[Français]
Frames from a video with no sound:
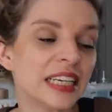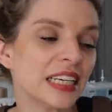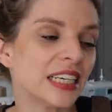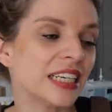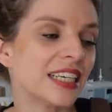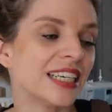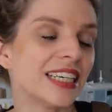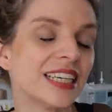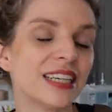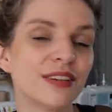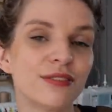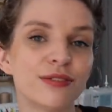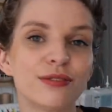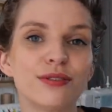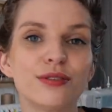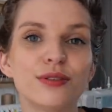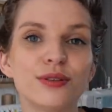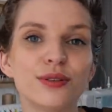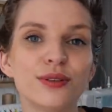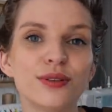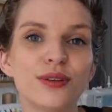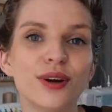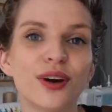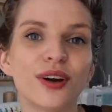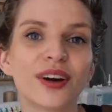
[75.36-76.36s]
j'ai
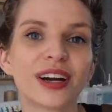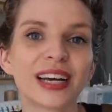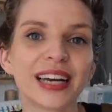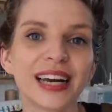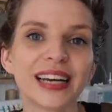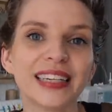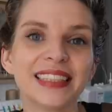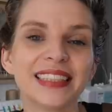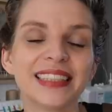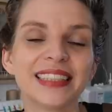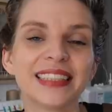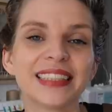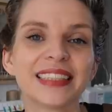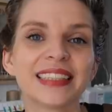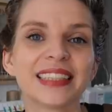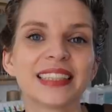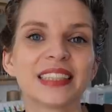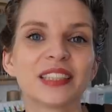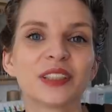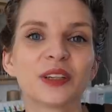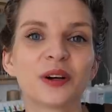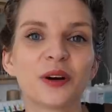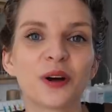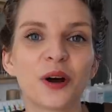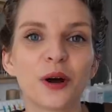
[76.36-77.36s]
voulu euh, réaliser
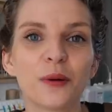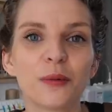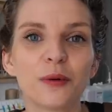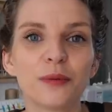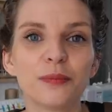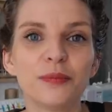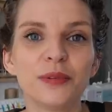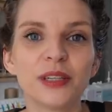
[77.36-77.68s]
cette robe,